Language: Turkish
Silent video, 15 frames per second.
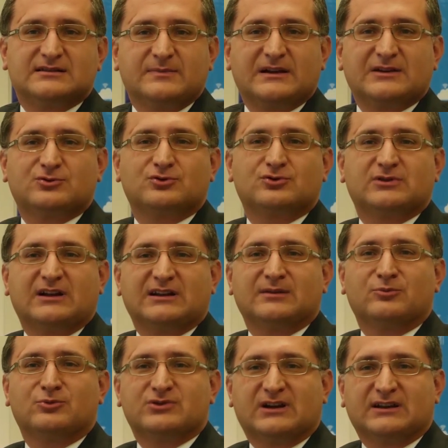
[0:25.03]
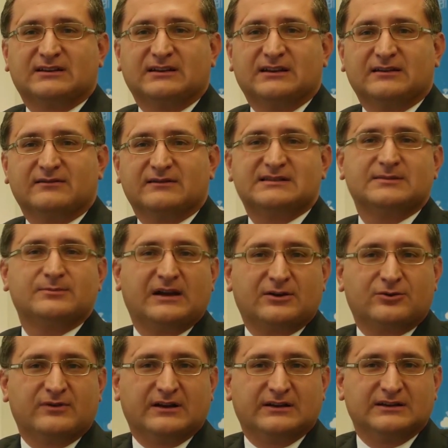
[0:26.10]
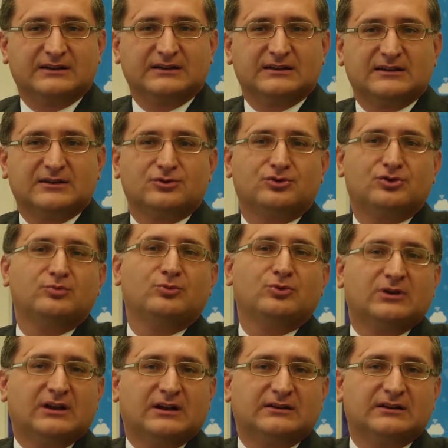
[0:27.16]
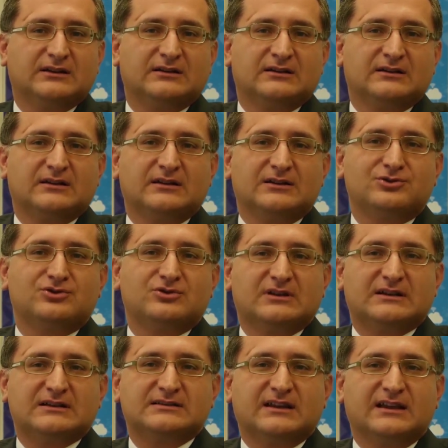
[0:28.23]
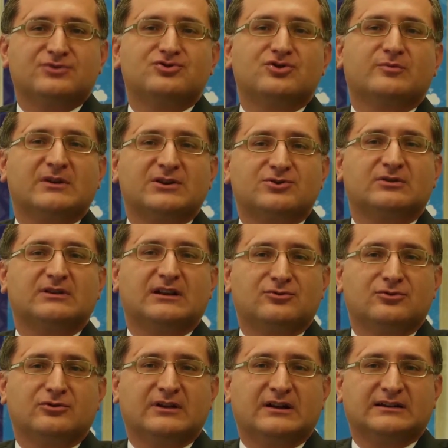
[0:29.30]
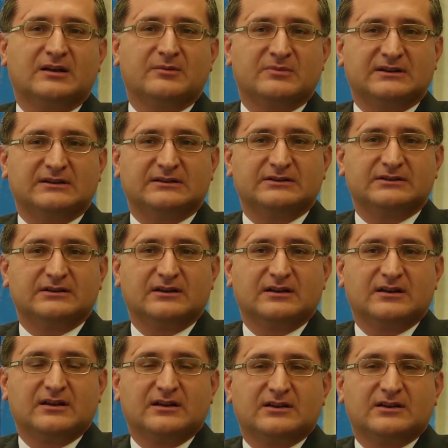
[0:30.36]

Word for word: Siber suçlarla mücadele ve siber güvenlik, tüm dünyada iş dünyasını en çok meşgul eden konulardan biridir.